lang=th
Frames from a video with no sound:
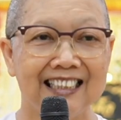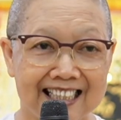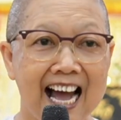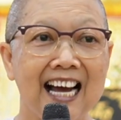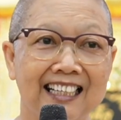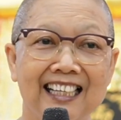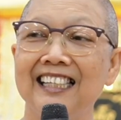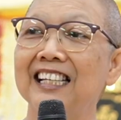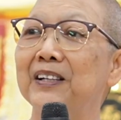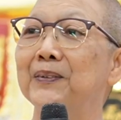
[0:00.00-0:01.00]
อย่างนี้
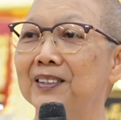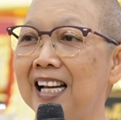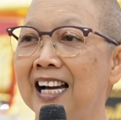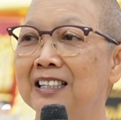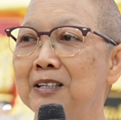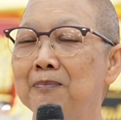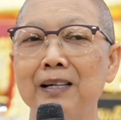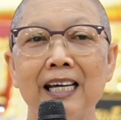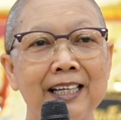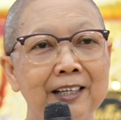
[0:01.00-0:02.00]
นะลูกนะ
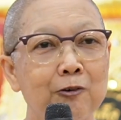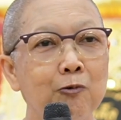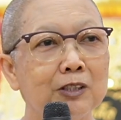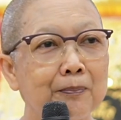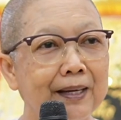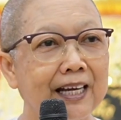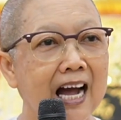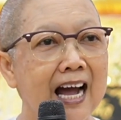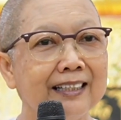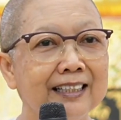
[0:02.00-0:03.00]
ไม่งั้นเดี๋ยวลูกจะไปหา